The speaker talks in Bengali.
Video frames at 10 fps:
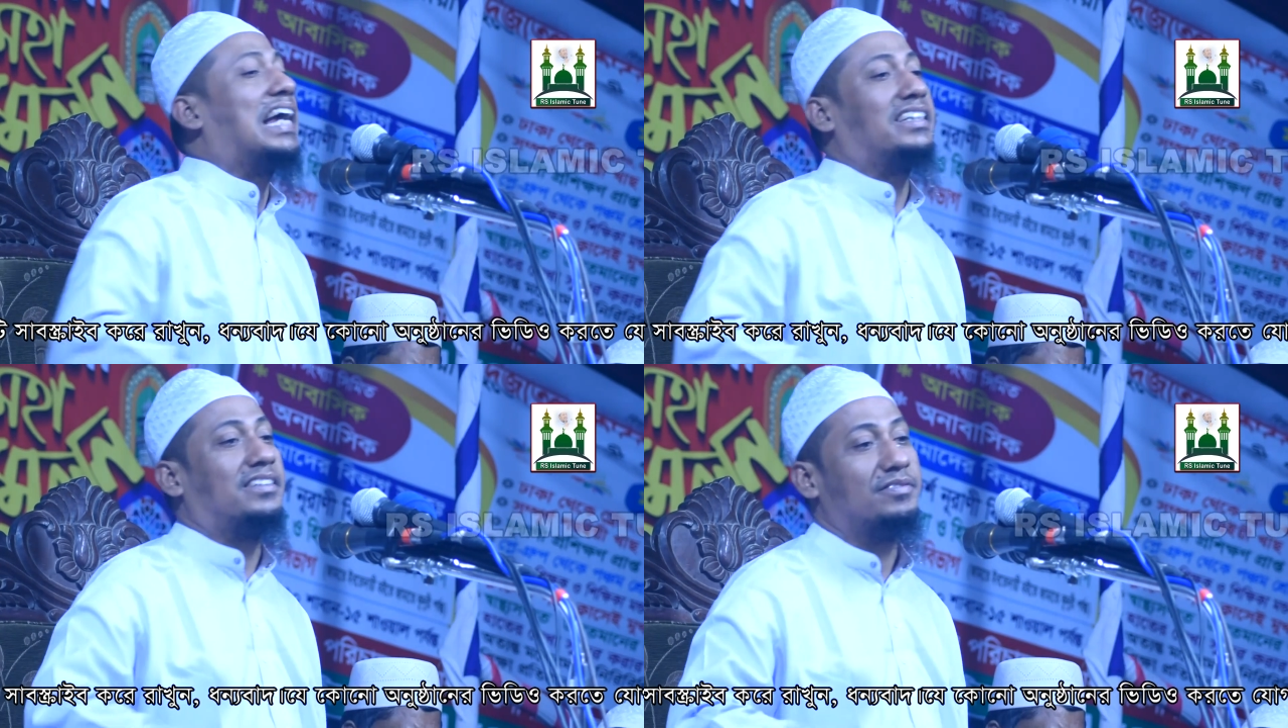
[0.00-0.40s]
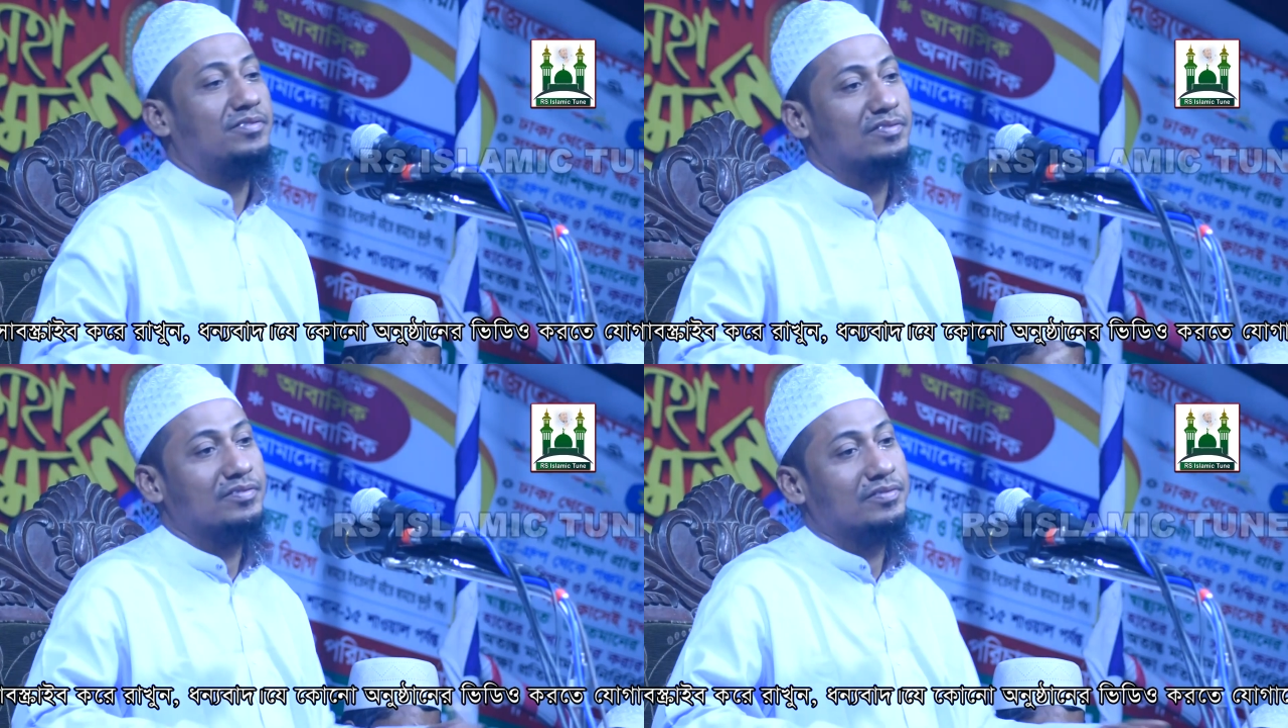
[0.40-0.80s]
নাই
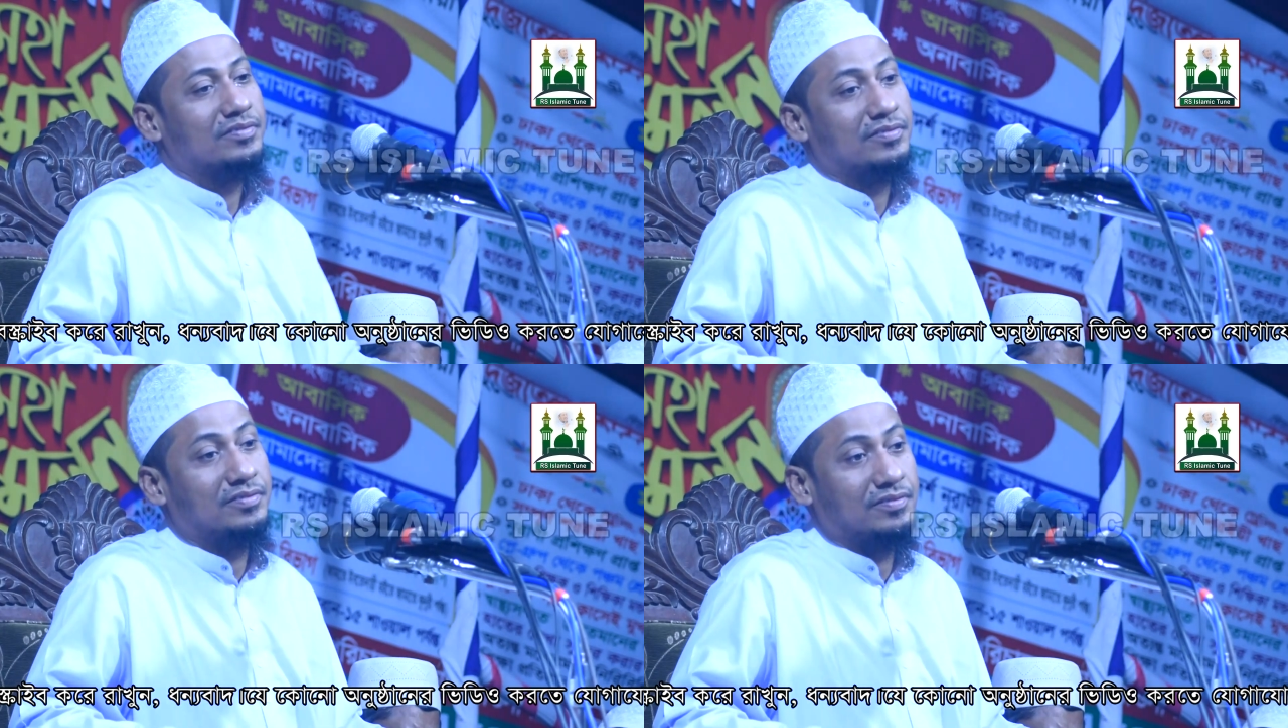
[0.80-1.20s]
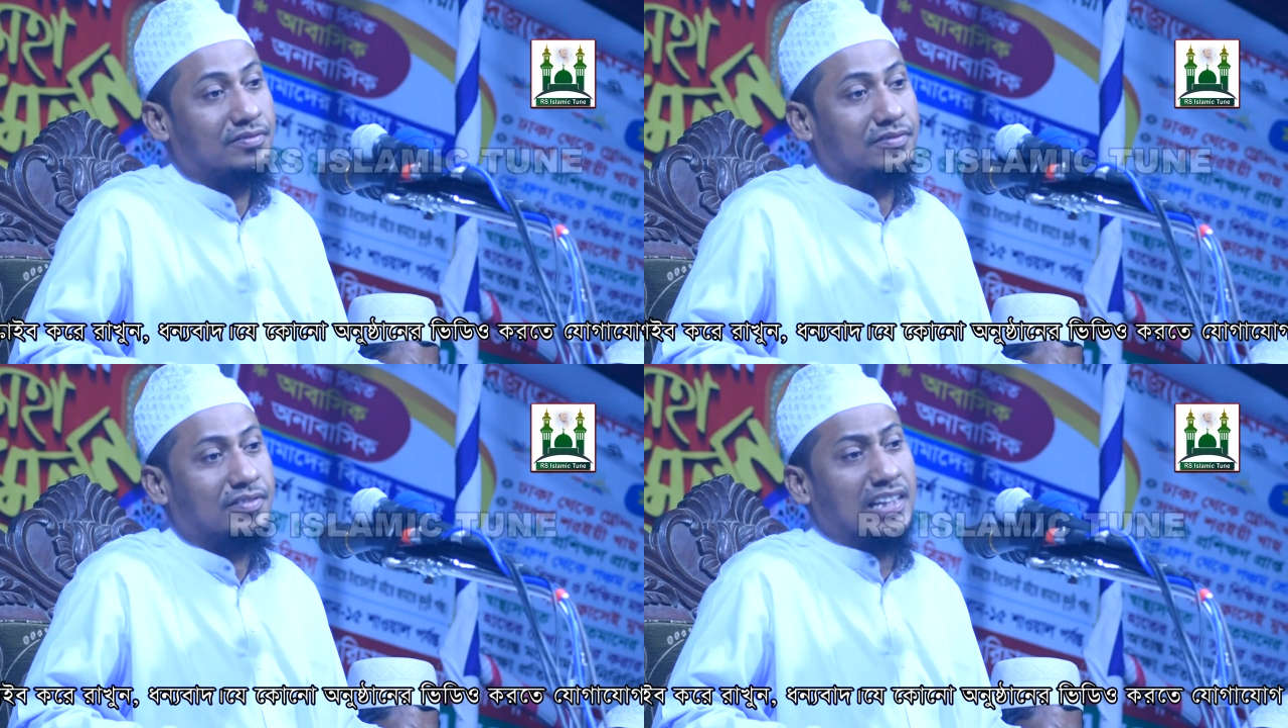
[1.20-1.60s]

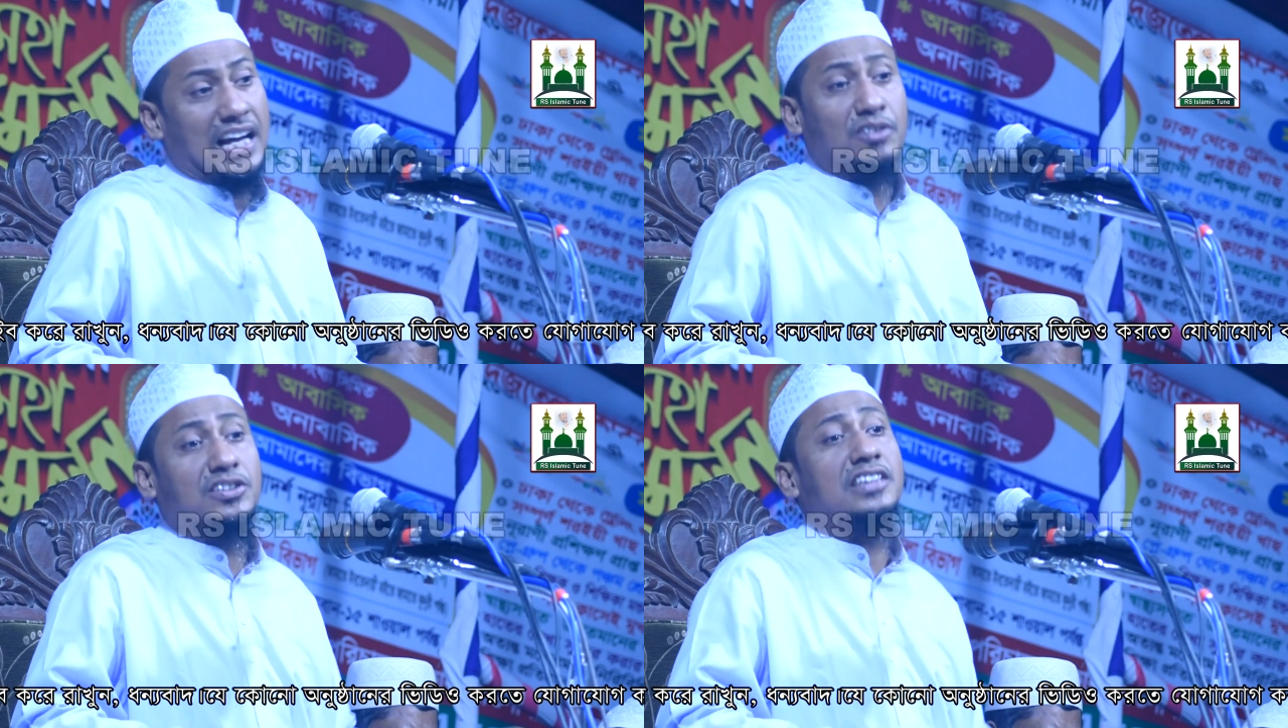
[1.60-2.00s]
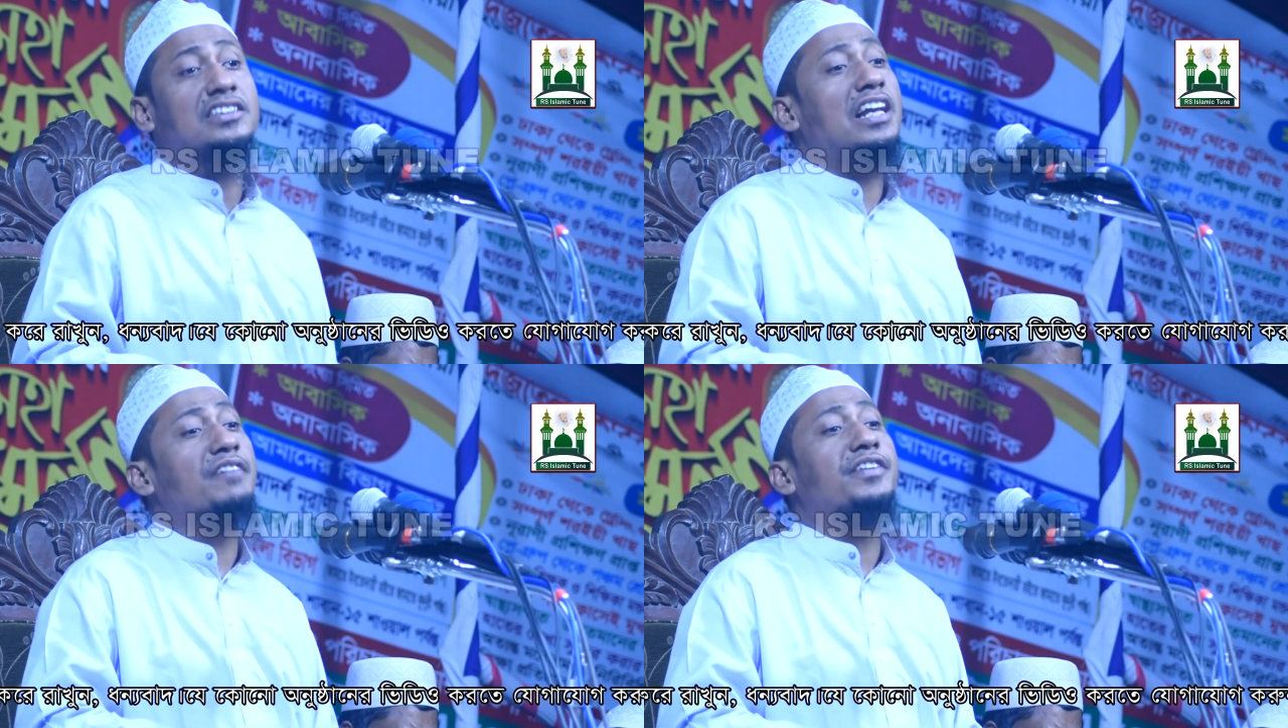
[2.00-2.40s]
কারণ সে
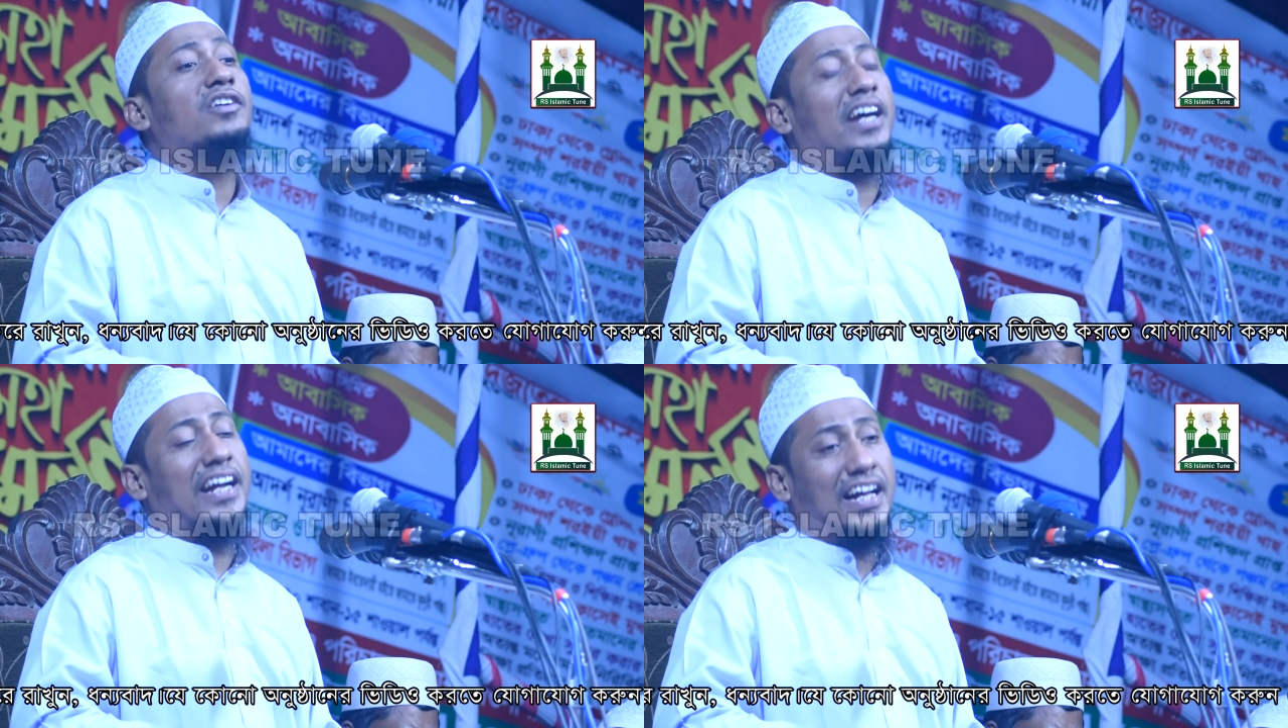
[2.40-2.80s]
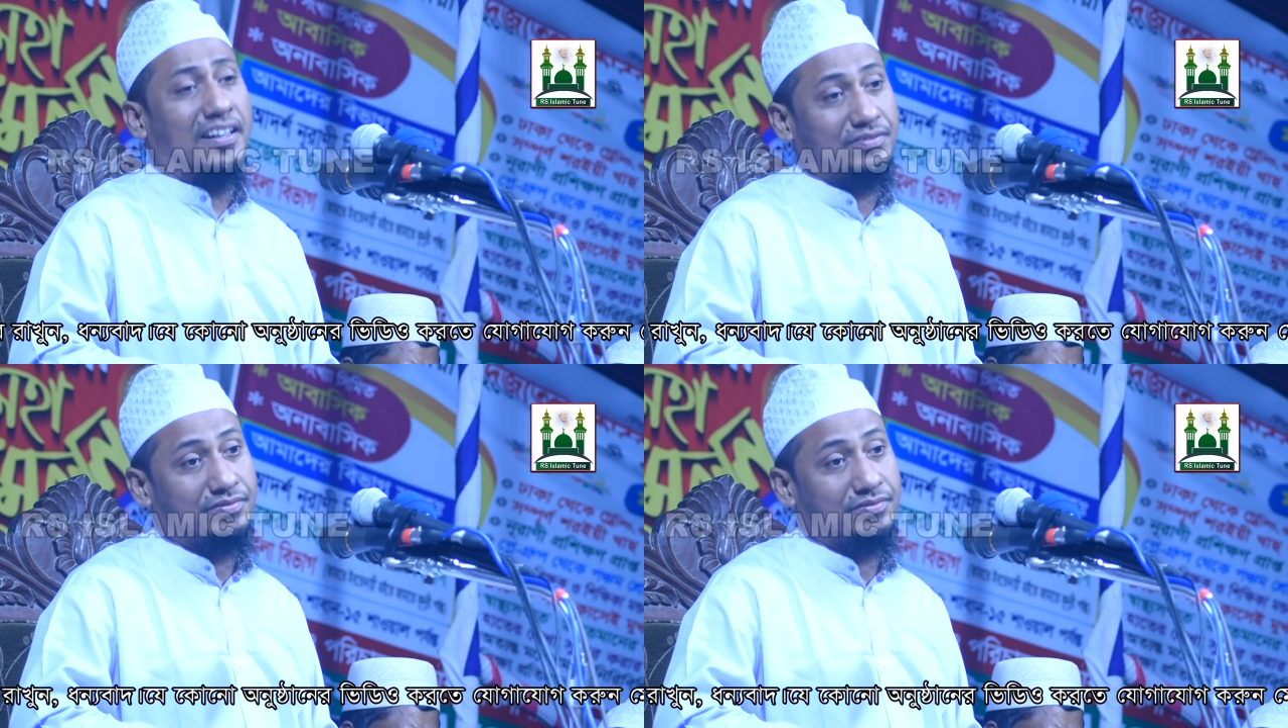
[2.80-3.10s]
জিলাফি কয় না